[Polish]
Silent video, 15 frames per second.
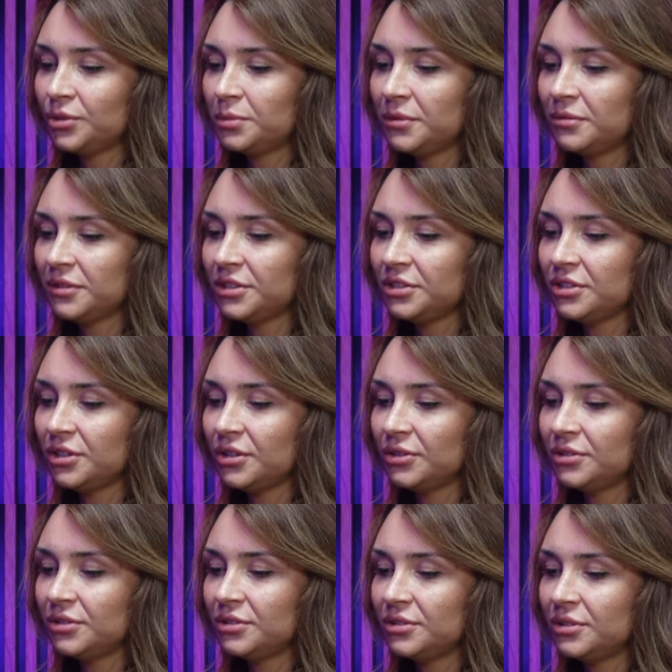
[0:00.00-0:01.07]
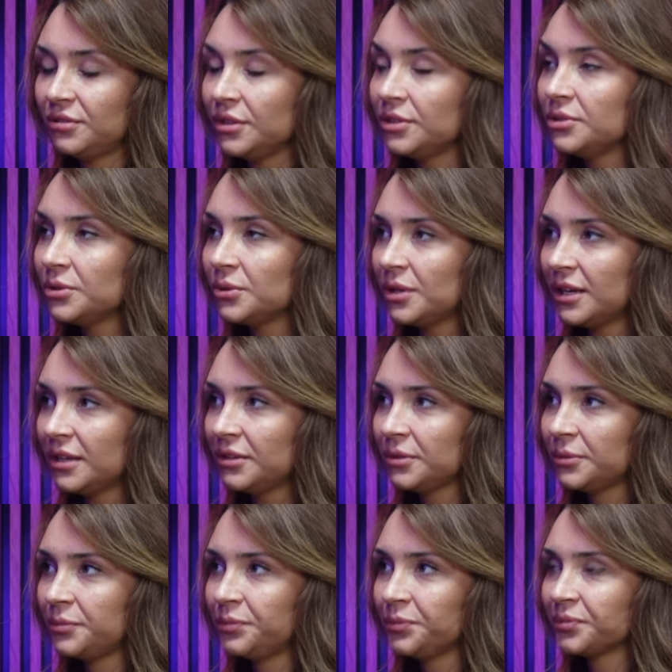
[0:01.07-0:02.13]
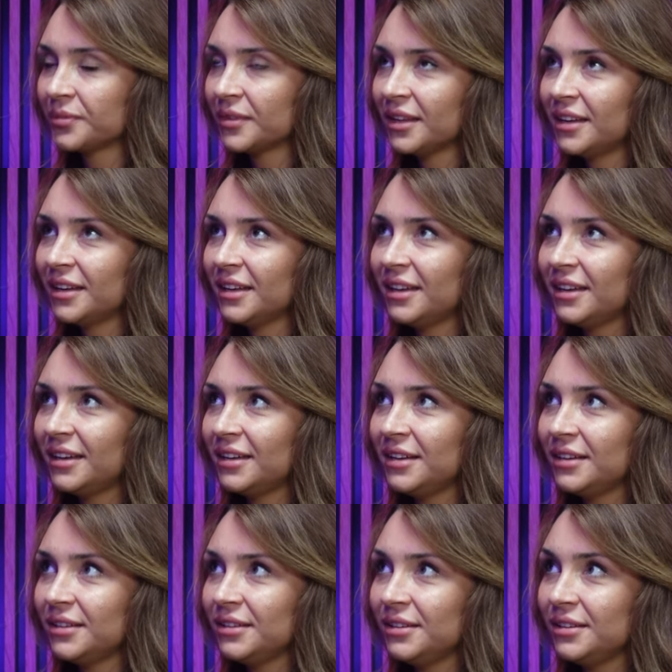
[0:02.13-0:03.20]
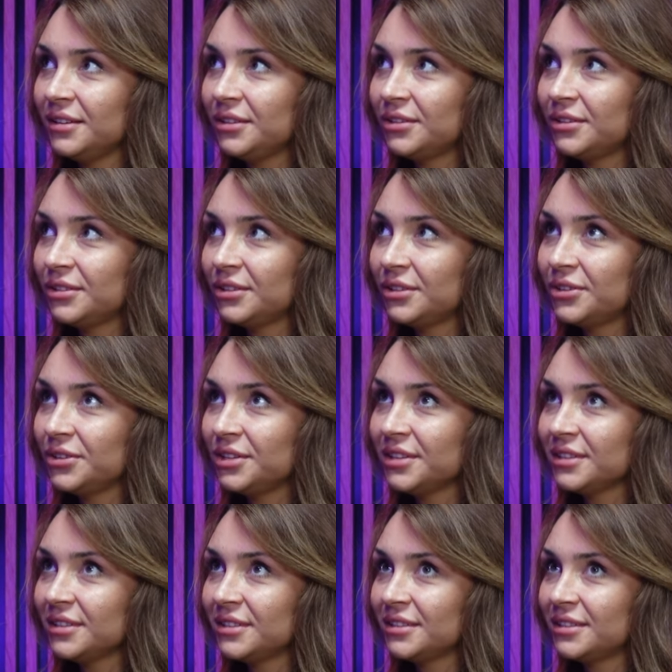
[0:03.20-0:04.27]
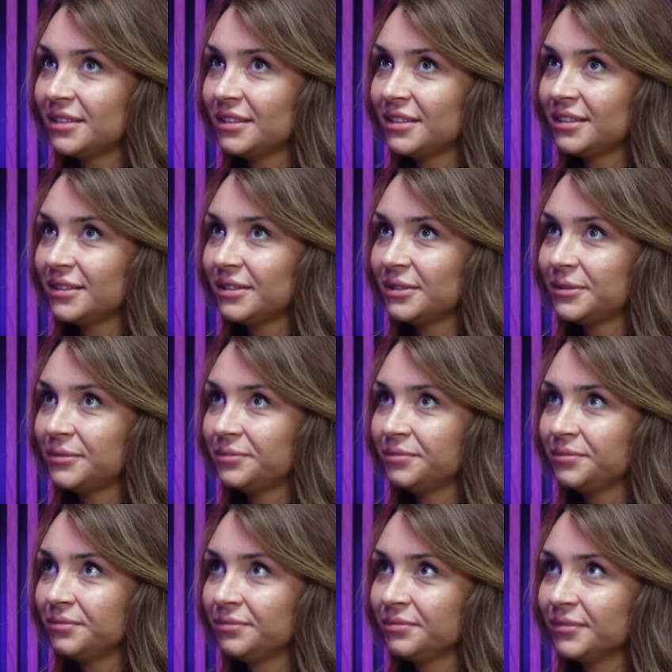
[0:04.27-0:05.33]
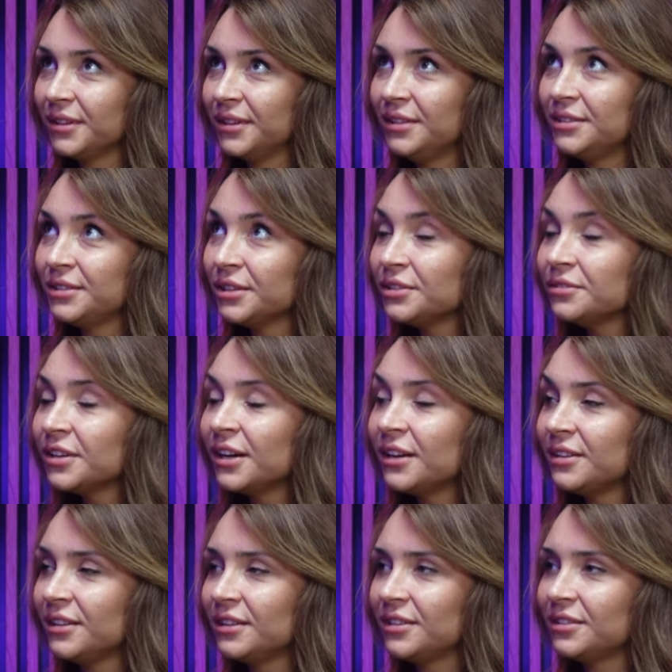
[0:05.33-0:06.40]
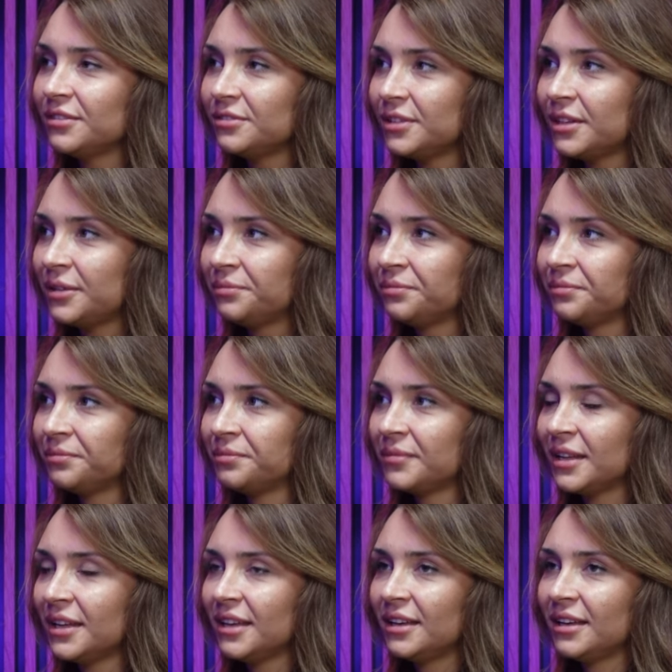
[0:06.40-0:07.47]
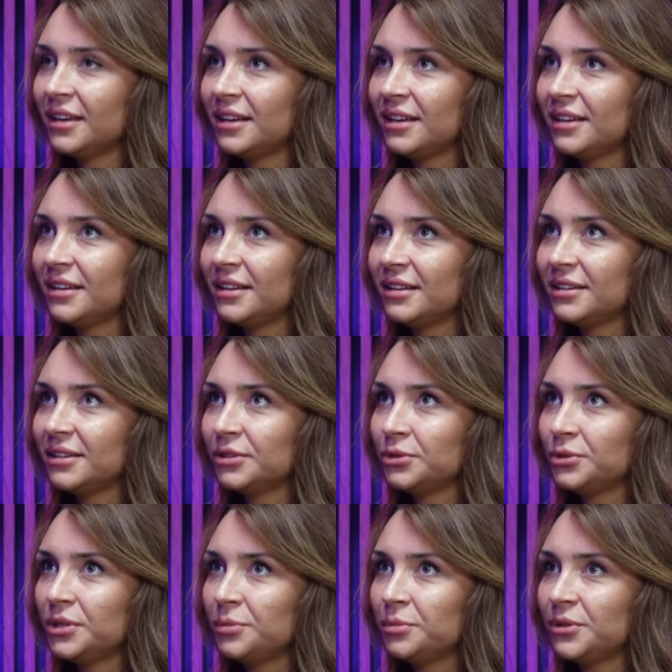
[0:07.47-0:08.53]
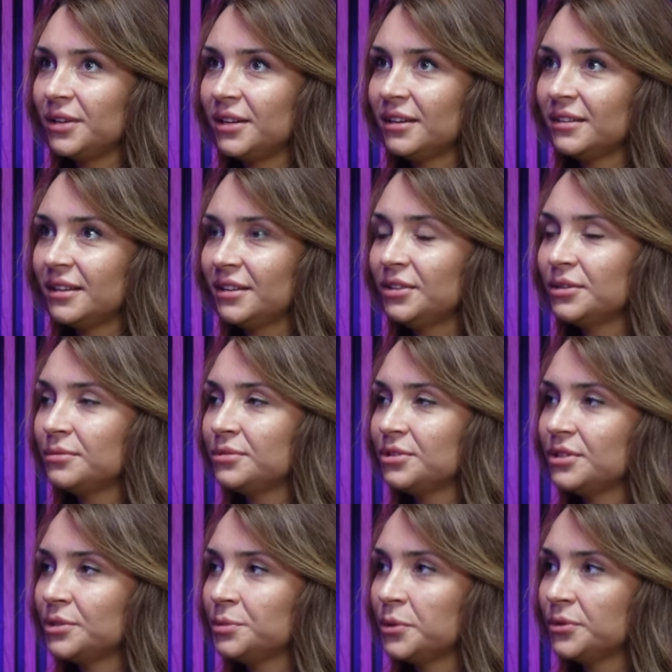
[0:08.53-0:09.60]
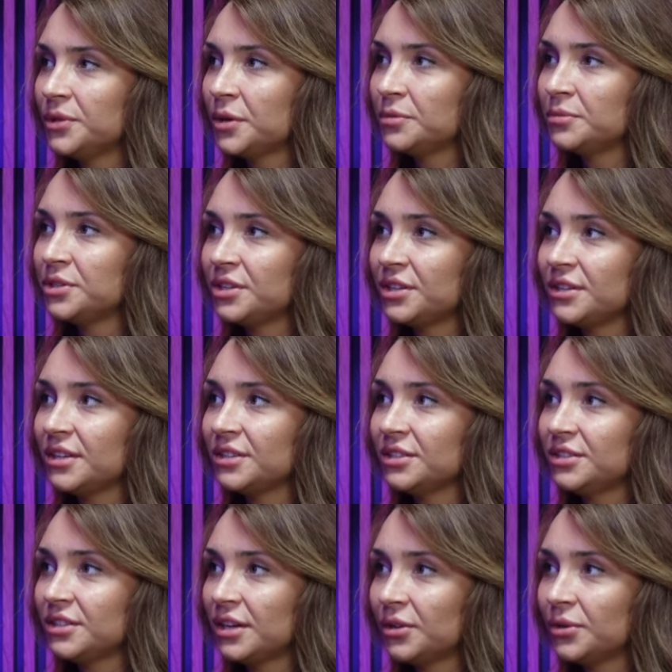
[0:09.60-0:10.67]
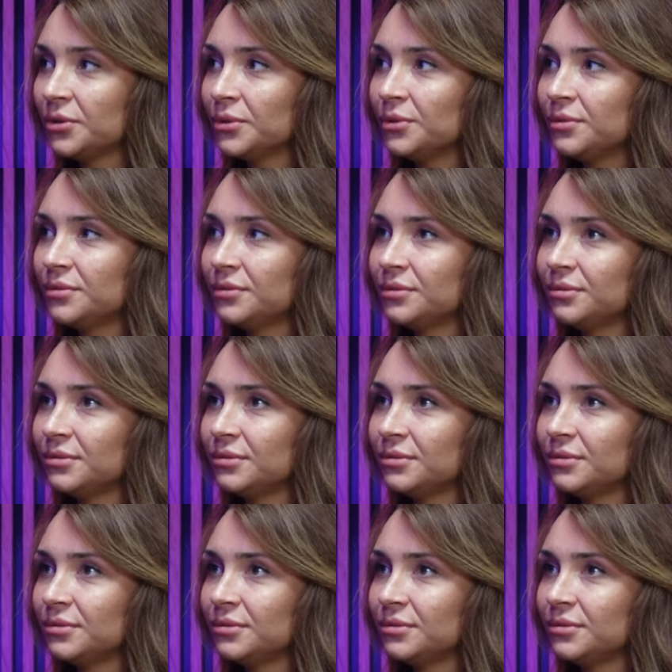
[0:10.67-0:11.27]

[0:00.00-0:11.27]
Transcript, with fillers: odbywa się od 9 lat e, i to jest inicjatywa charytatywna E, która polega na tym, że spełniamy marzenia dzieciaków